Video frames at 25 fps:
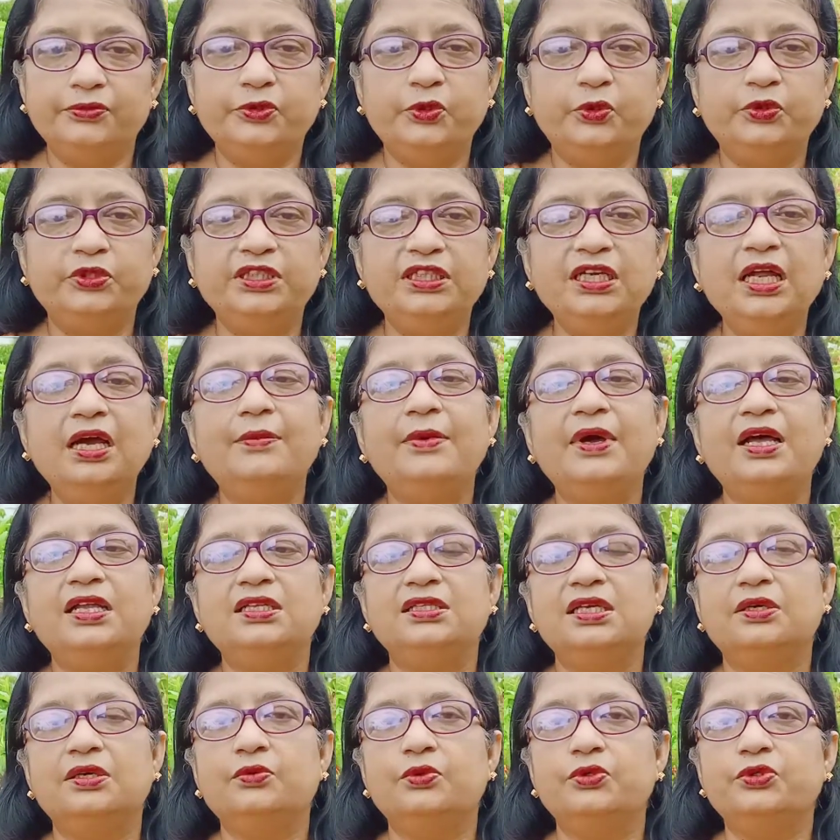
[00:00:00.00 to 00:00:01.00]
যদি না
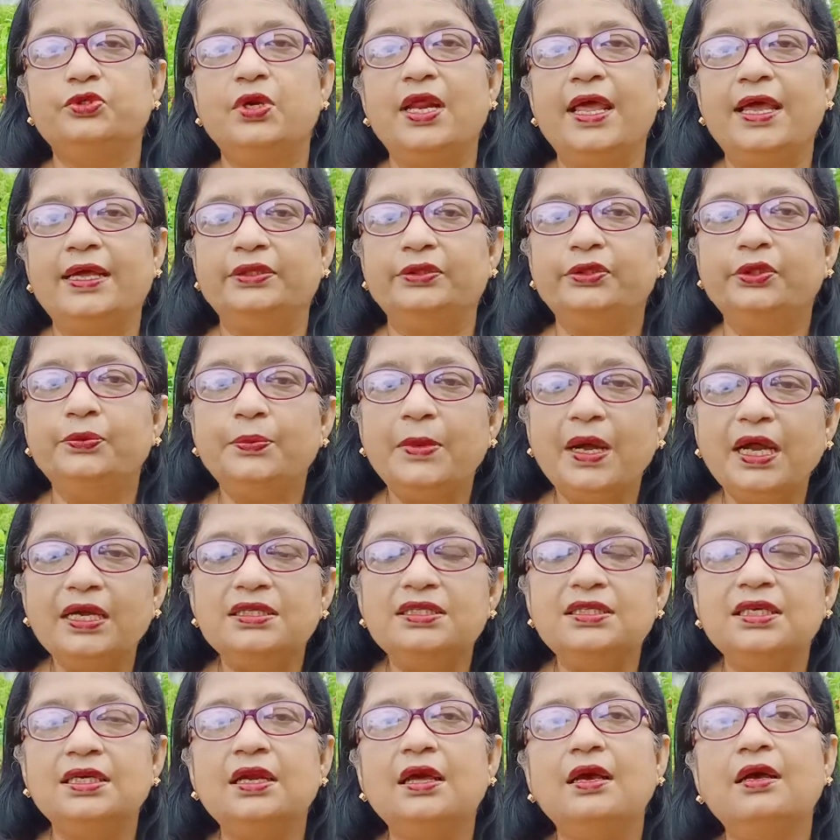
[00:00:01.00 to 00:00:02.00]
বাচ্চার ওজন একদম
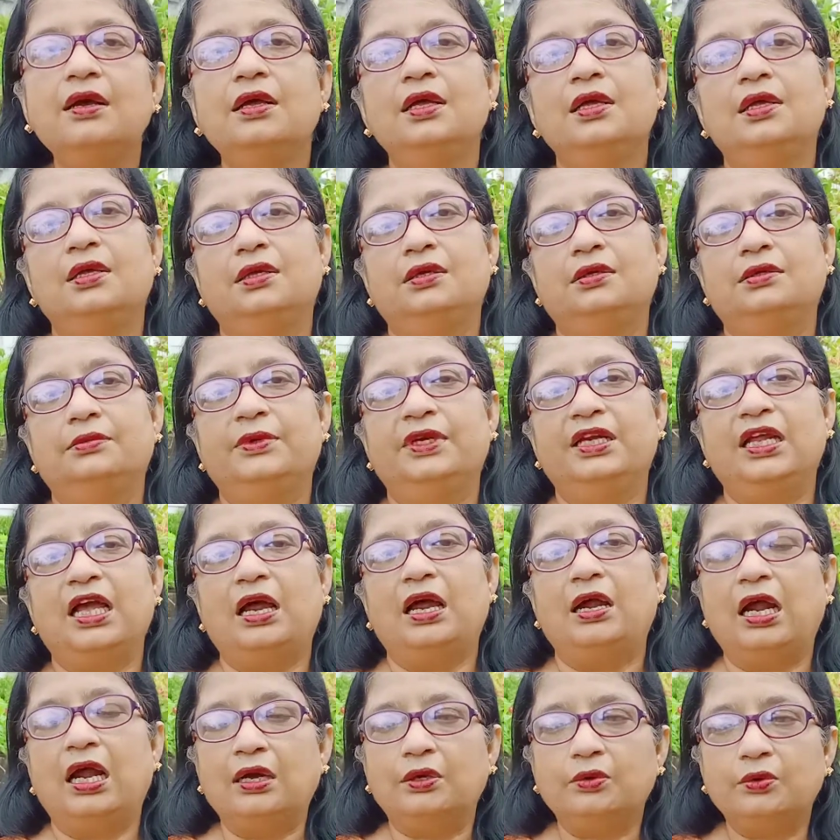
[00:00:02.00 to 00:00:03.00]
বাড়ছে না মানে
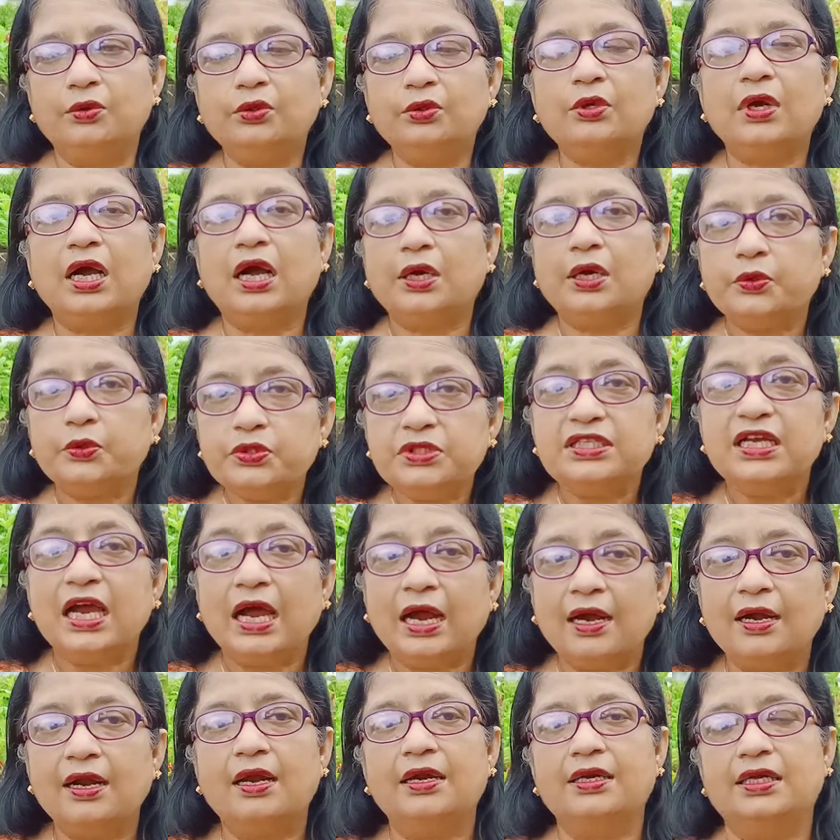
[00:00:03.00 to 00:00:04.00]
আর কোনো কারণ
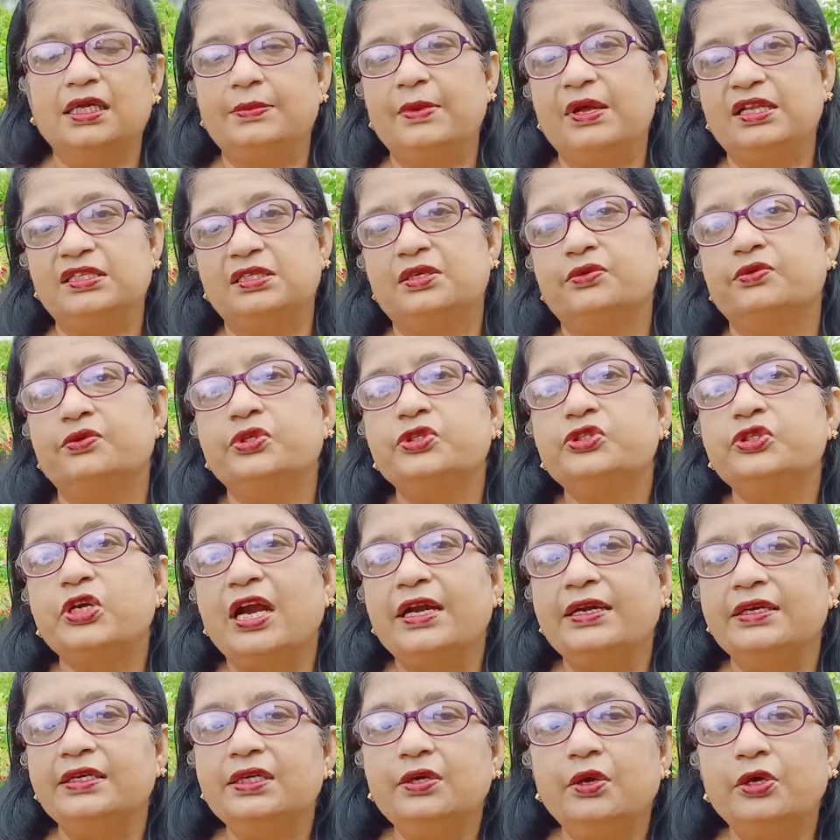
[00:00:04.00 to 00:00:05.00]
ছাড়া আর কি বাচ্চার কোনো
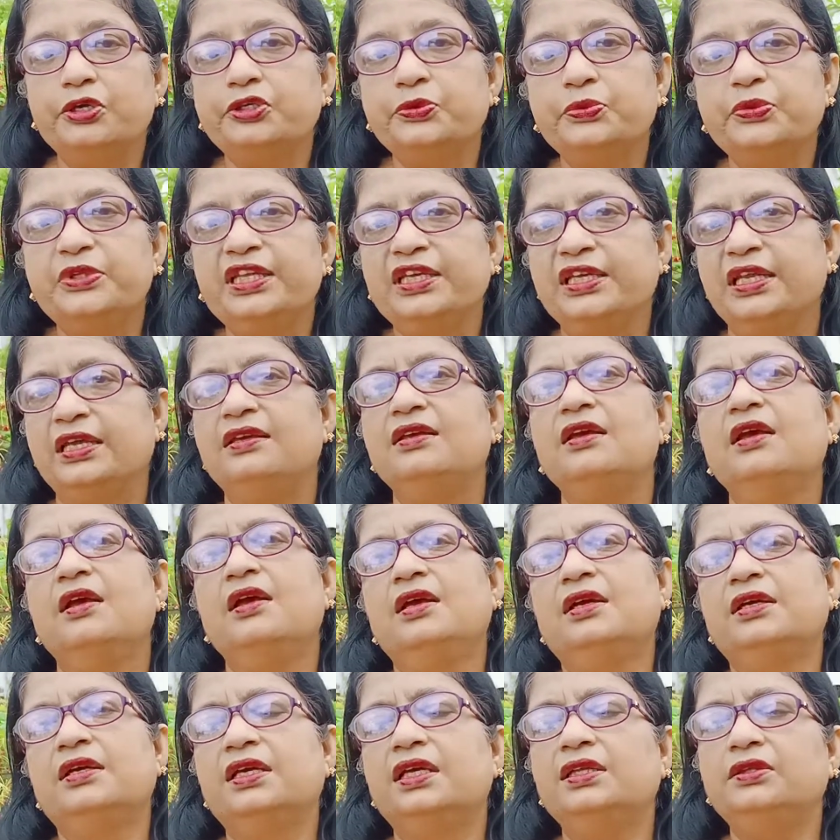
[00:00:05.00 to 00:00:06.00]
শারীরিক অসুবিধে নেই
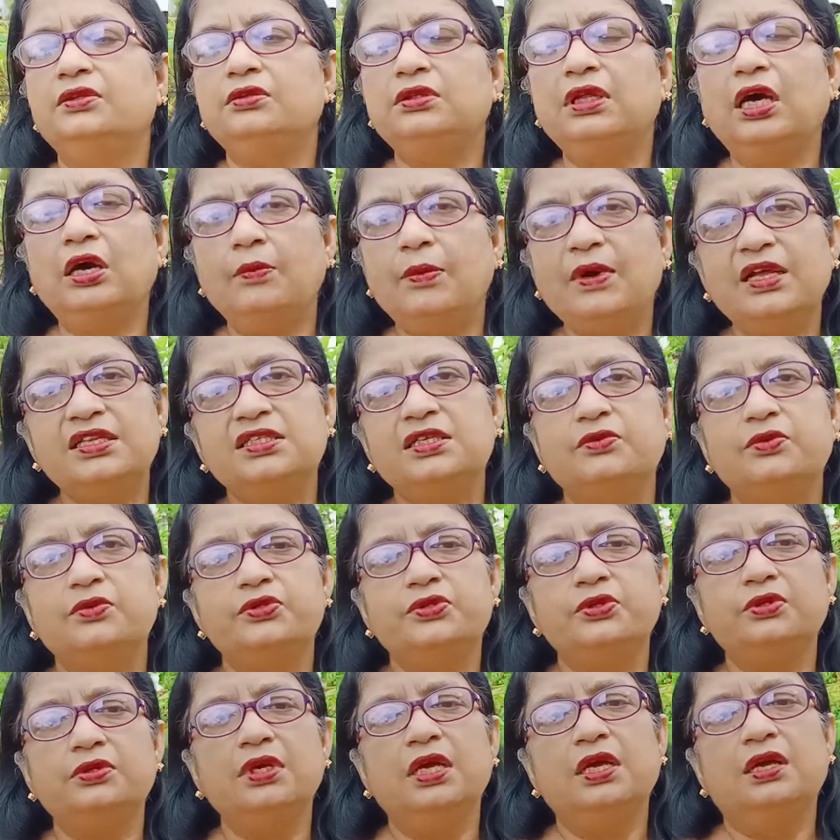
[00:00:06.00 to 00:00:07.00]
কিন্তু তাও বাচ্চার
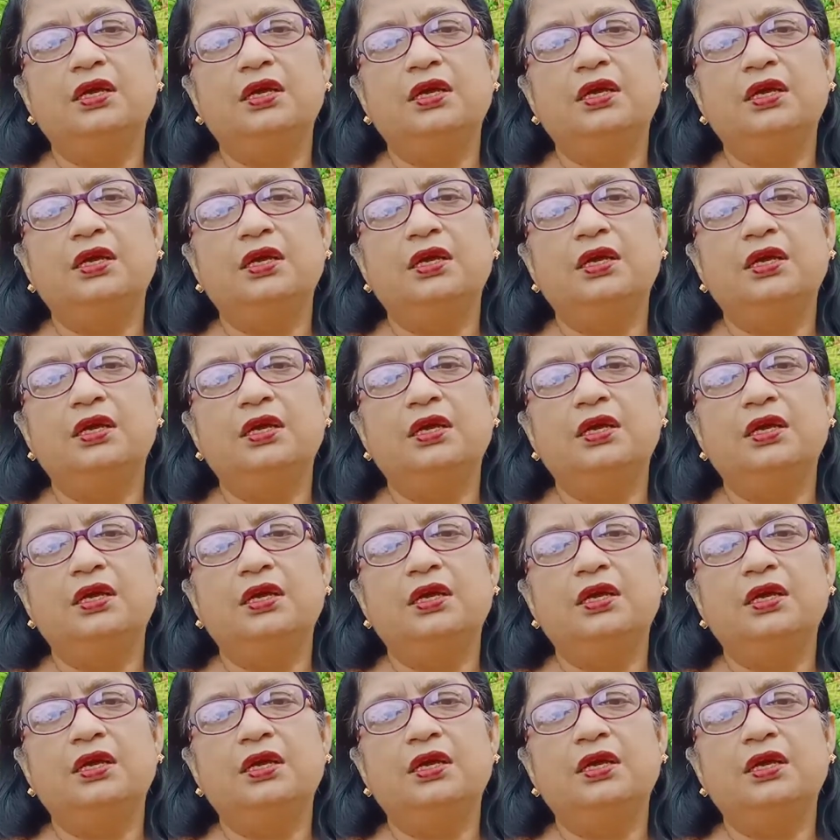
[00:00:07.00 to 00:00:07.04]
ওজন